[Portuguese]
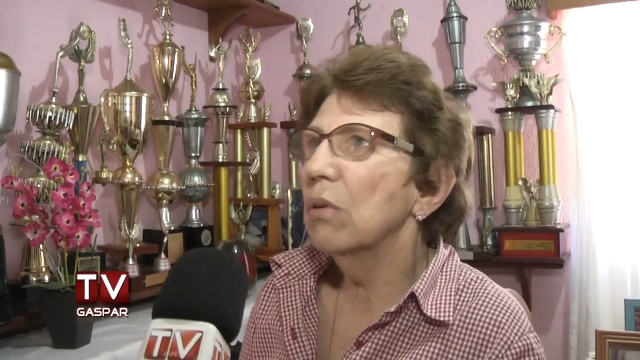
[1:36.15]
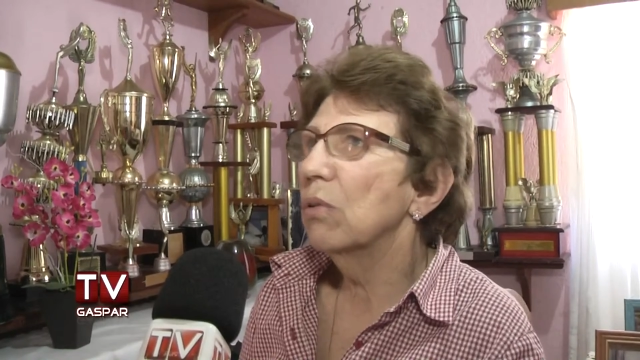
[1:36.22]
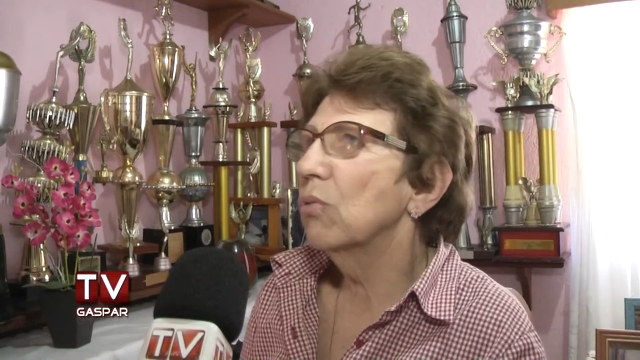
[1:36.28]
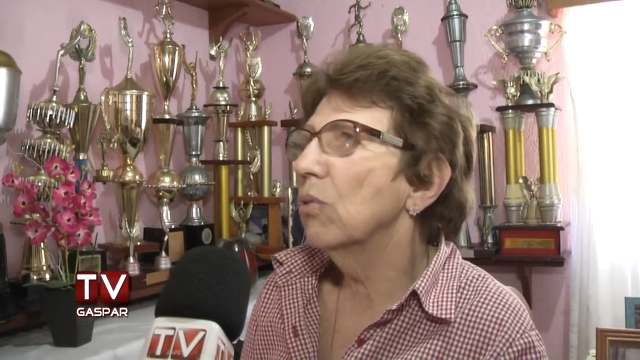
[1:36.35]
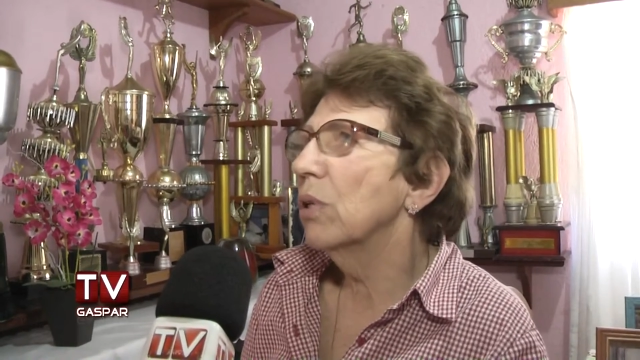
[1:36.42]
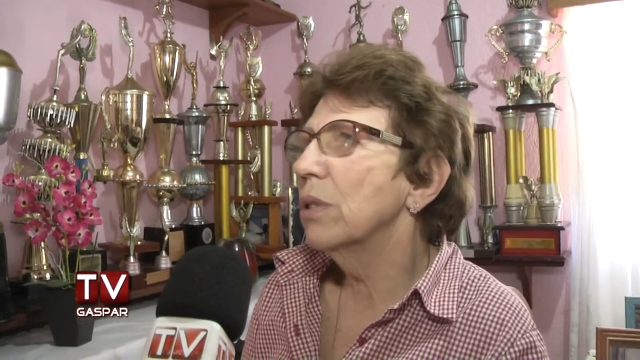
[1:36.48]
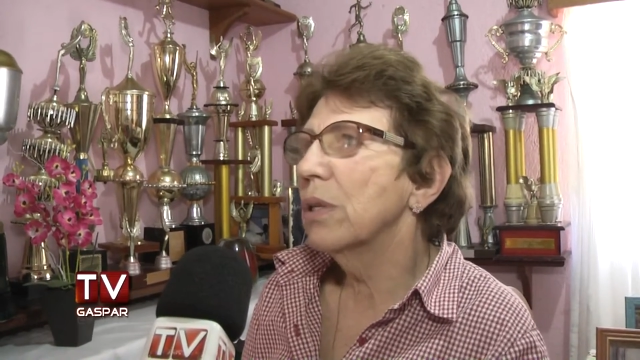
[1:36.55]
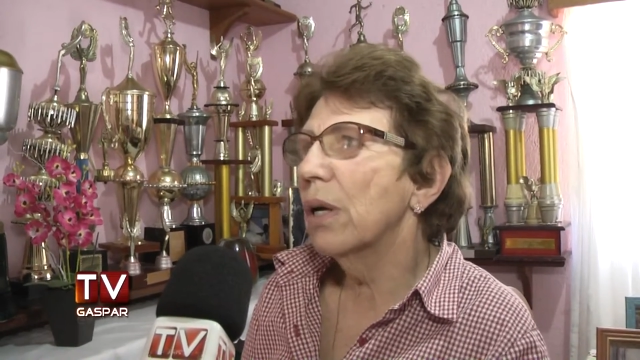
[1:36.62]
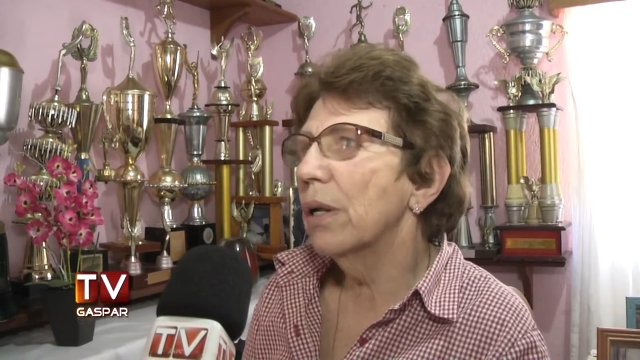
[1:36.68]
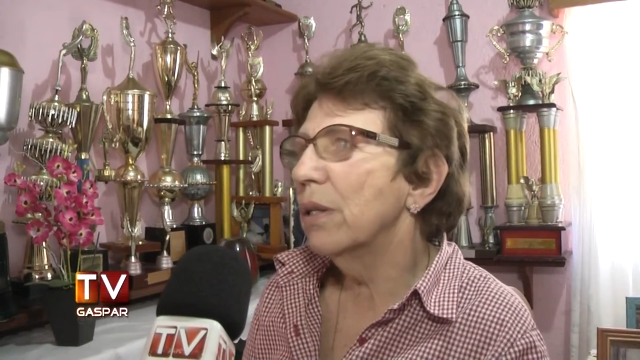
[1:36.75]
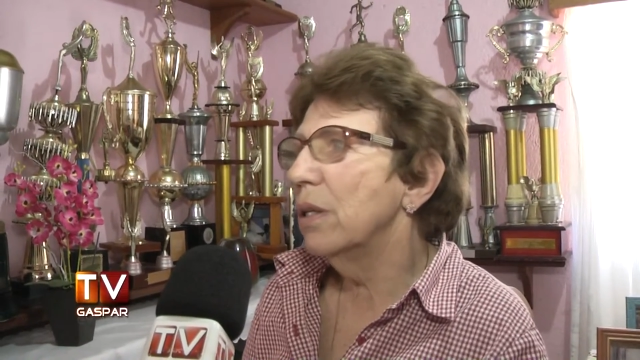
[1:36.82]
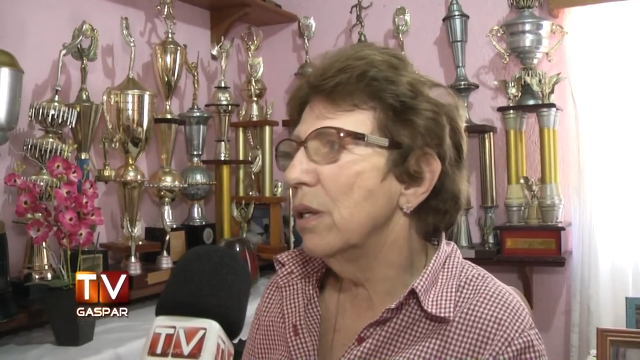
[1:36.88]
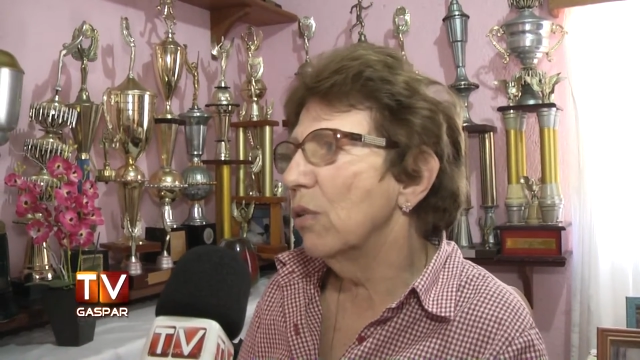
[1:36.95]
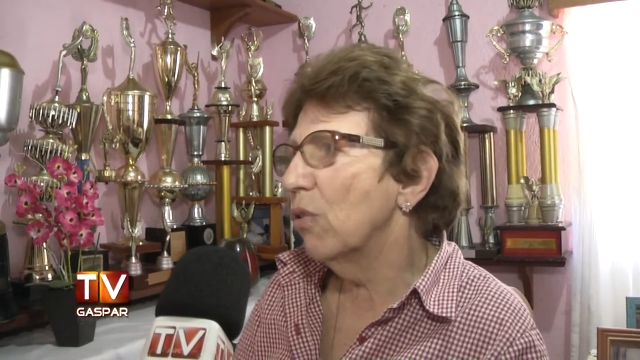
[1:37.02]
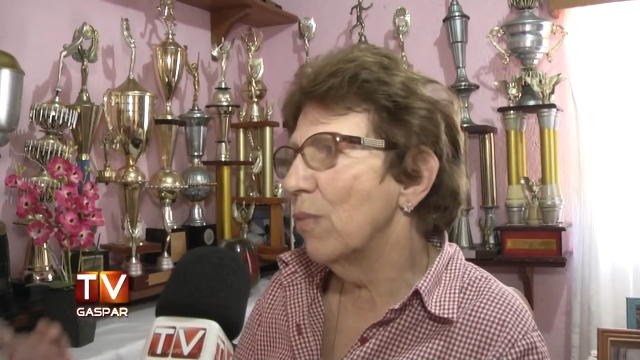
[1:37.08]
Todas elas
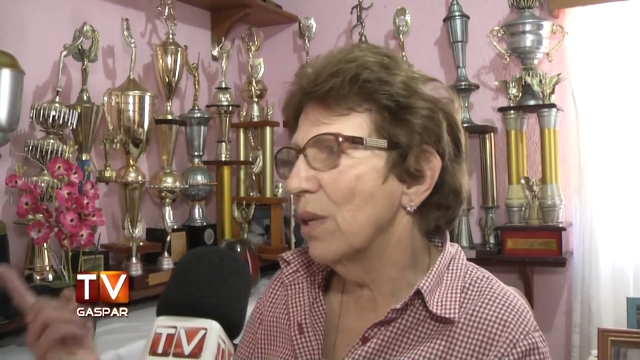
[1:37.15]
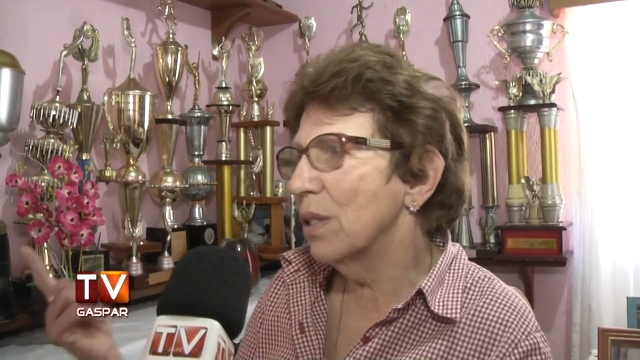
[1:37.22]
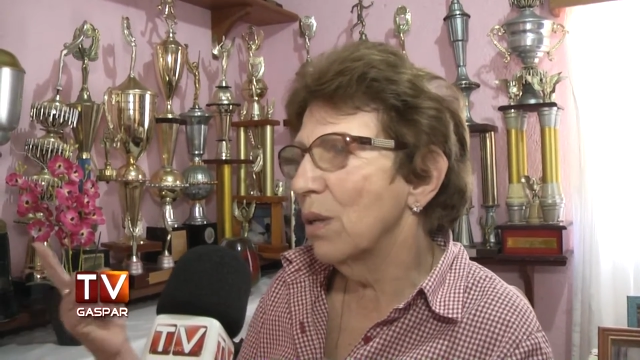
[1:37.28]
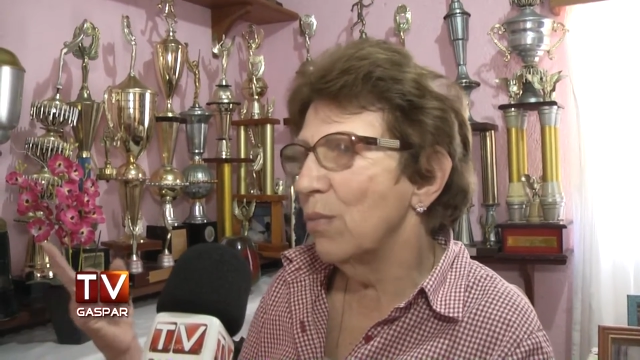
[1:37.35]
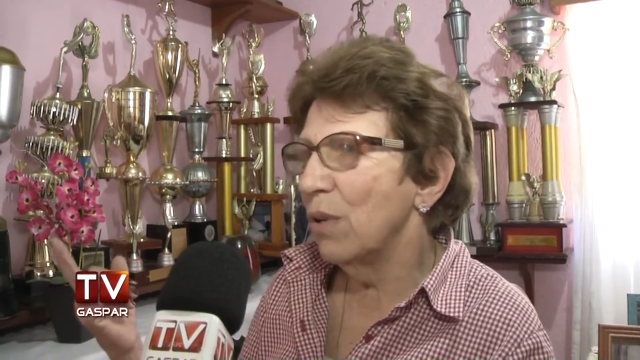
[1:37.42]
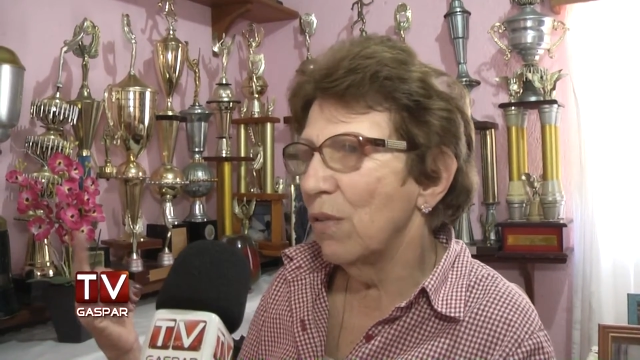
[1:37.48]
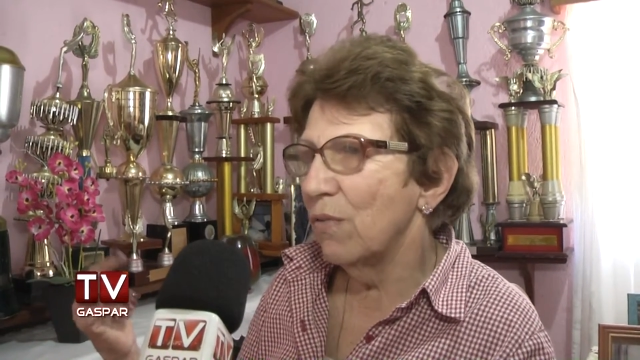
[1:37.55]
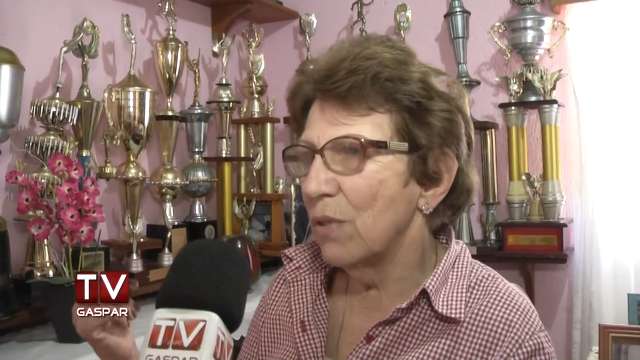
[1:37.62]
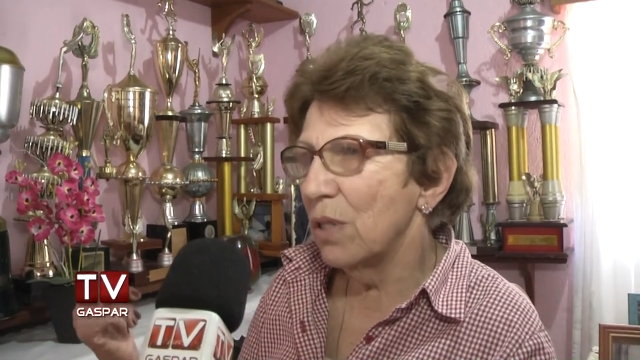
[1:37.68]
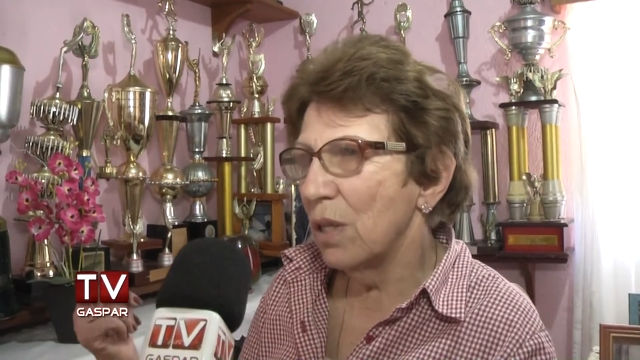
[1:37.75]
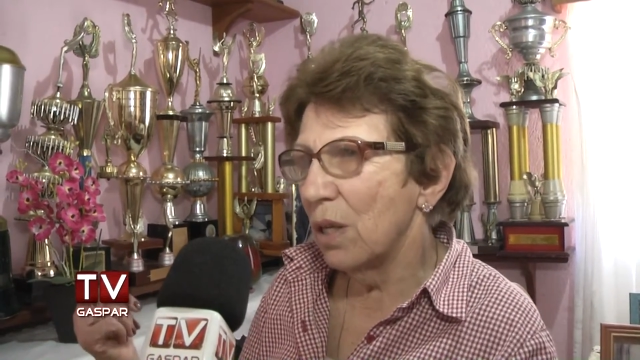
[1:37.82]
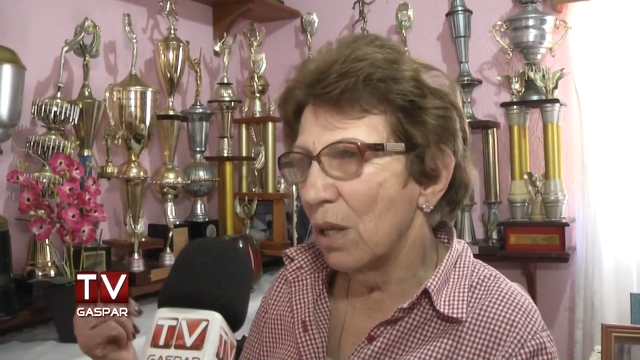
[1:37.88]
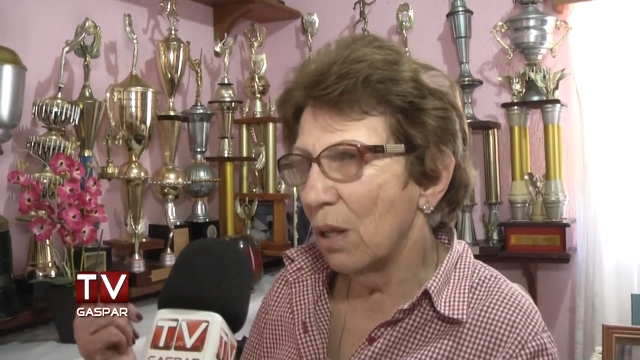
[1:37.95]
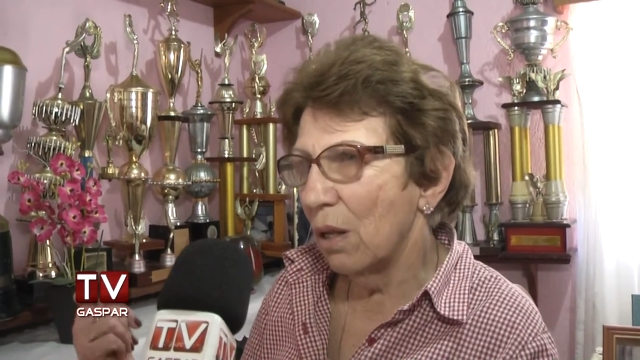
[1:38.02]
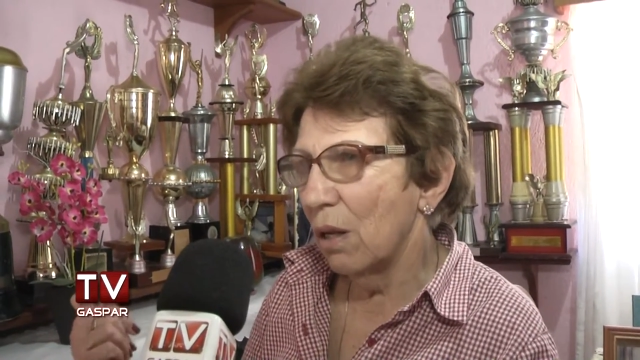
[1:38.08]
tinha, começa a minha
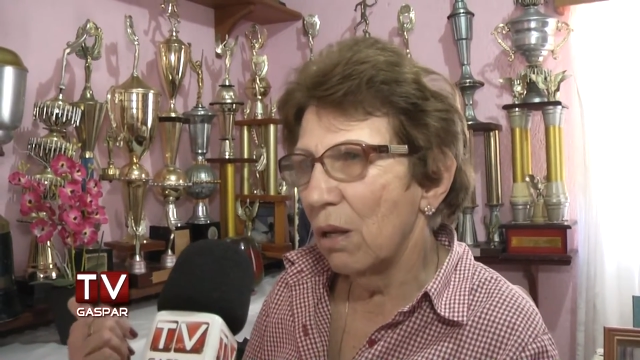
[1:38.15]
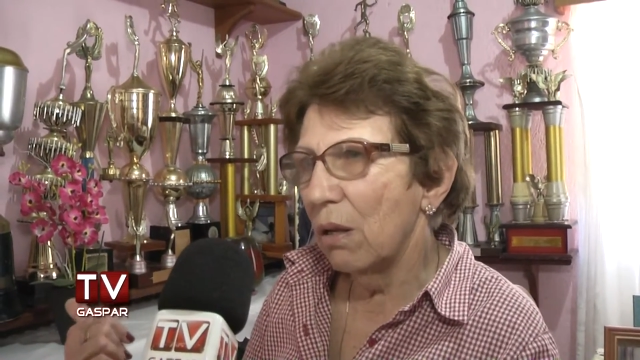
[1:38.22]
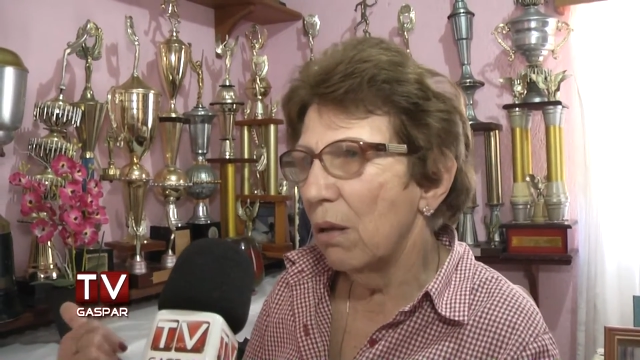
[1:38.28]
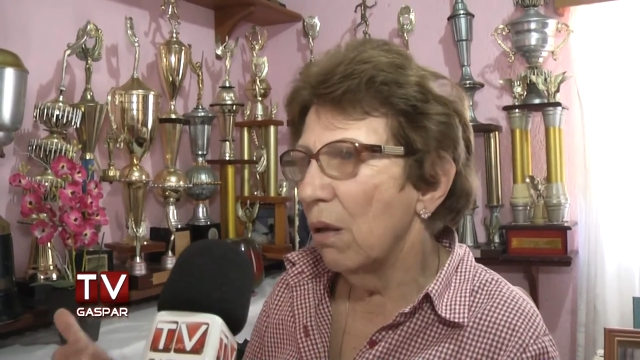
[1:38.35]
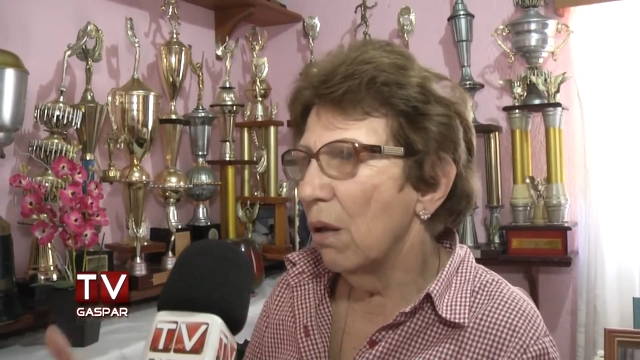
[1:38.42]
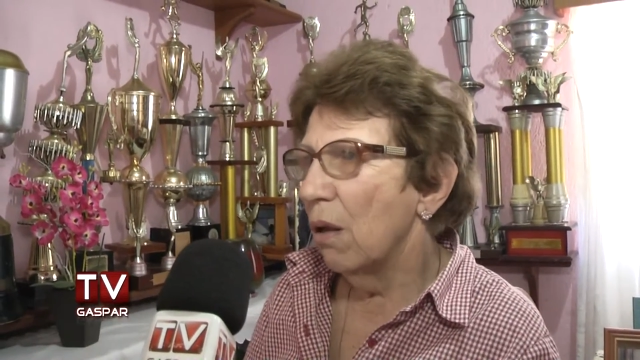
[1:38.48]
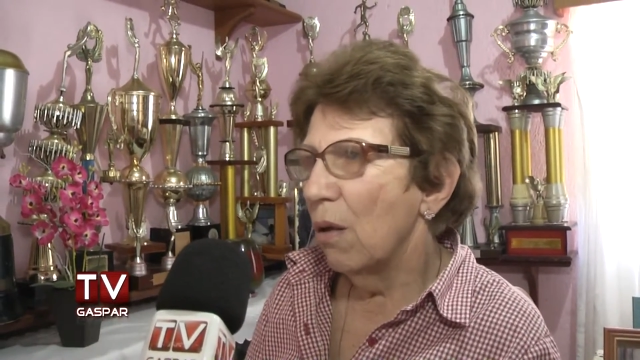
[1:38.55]
vizinha dali,